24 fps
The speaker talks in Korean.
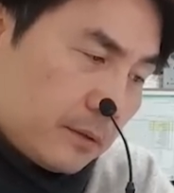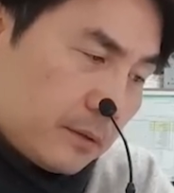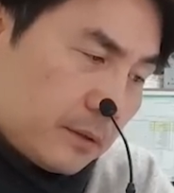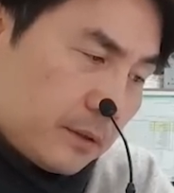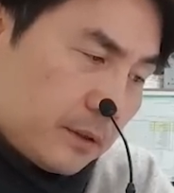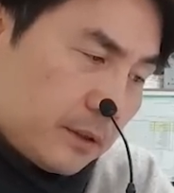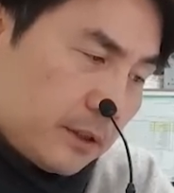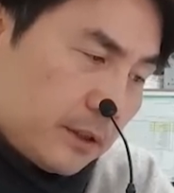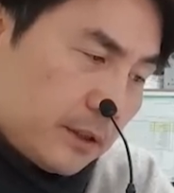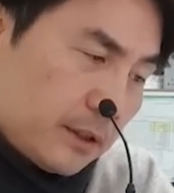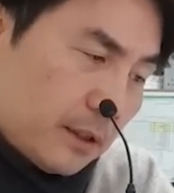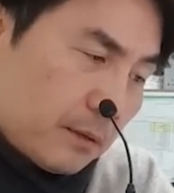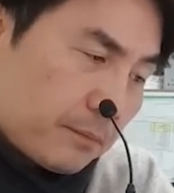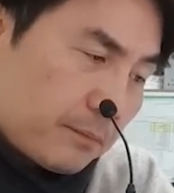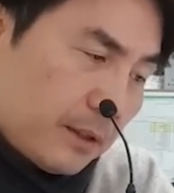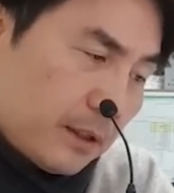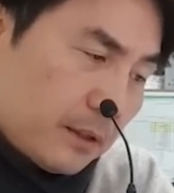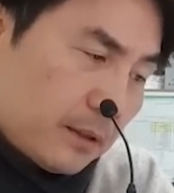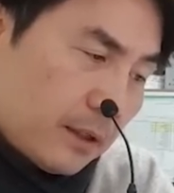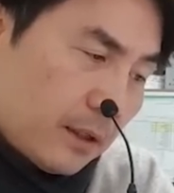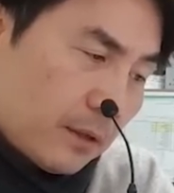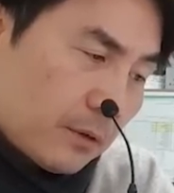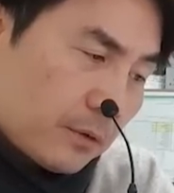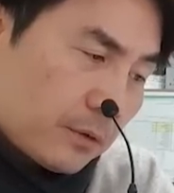
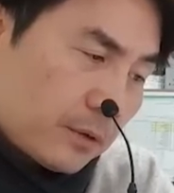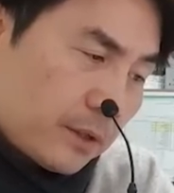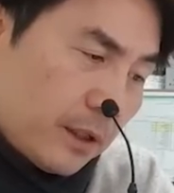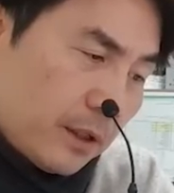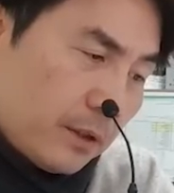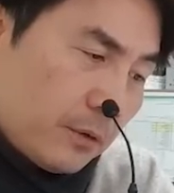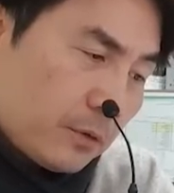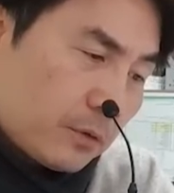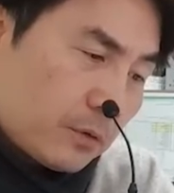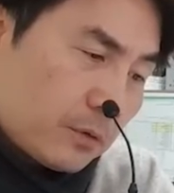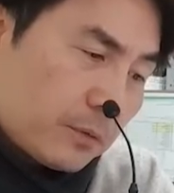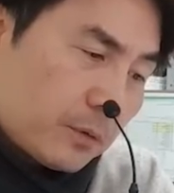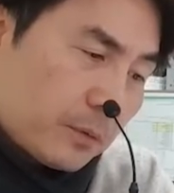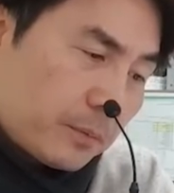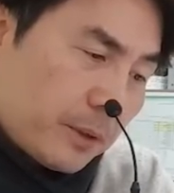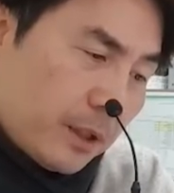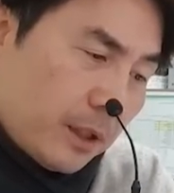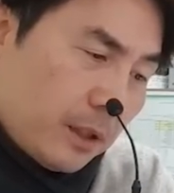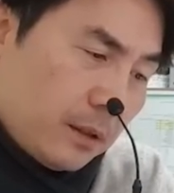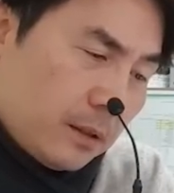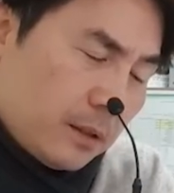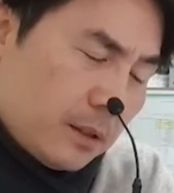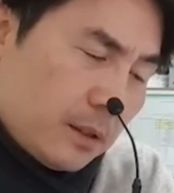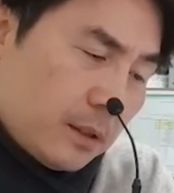시장만 따로 떼놓고
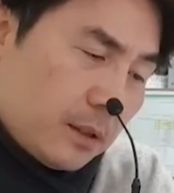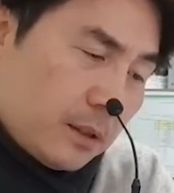보면